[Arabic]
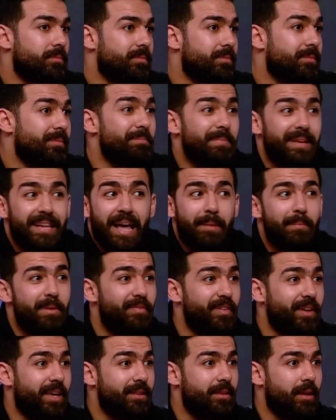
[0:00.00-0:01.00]
مين اللي عمل
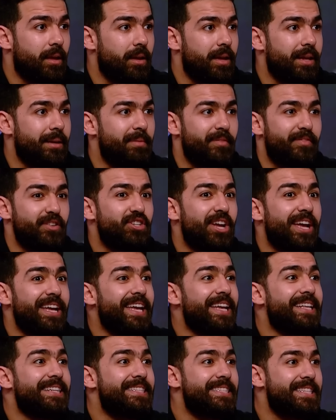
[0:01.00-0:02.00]
فيه كده؟ مفيش
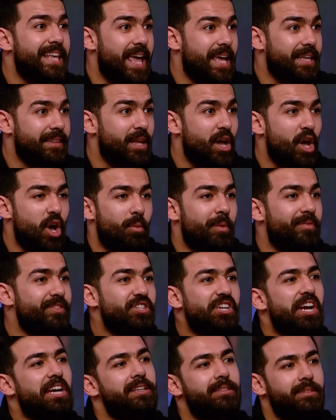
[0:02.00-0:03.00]
اي انسان ومفيش
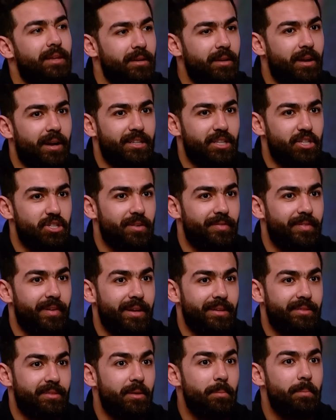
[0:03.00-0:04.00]
اي طريقه اكتشفها
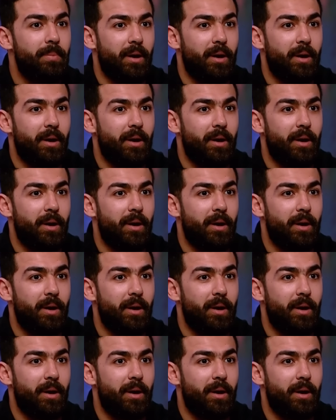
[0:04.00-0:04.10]
الطب او